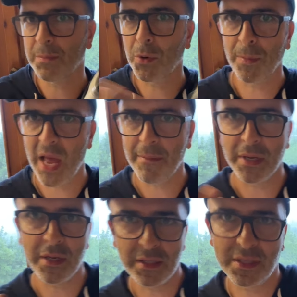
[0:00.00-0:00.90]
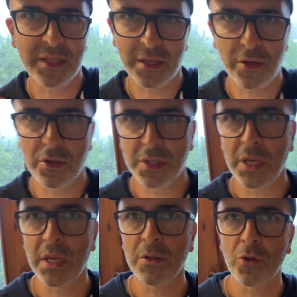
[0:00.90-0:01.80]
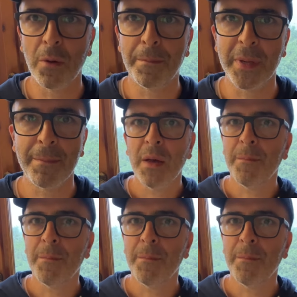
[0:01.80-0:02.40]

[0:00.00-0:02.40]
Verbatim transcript: problemi, senza grossi intoppi.